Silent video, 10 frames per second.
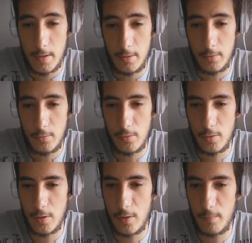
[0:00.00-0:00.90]
E dove
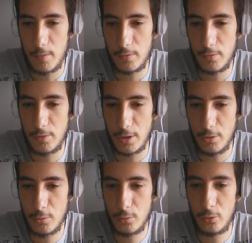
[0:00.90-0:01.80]
ho bisogno di
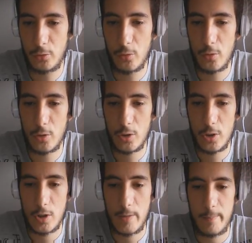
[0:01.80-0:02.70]
aiuto?
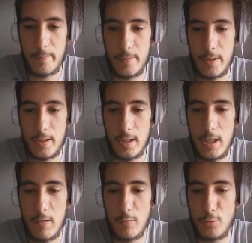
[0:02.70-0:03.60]

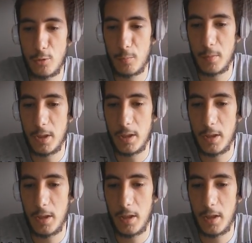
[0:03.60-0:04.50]
Perché devo dormire?